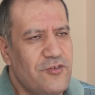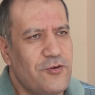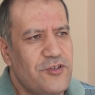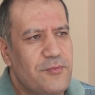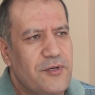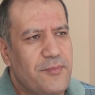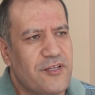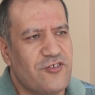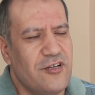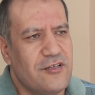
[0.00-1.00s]
сегодня мы
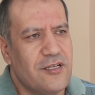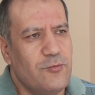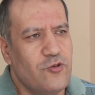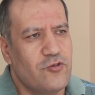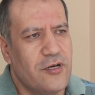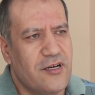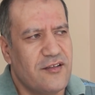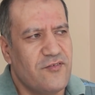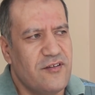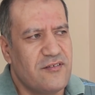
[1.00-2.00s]
подошли к тому, что
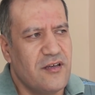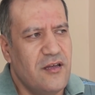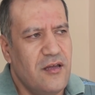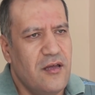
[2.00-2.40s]
оказывается,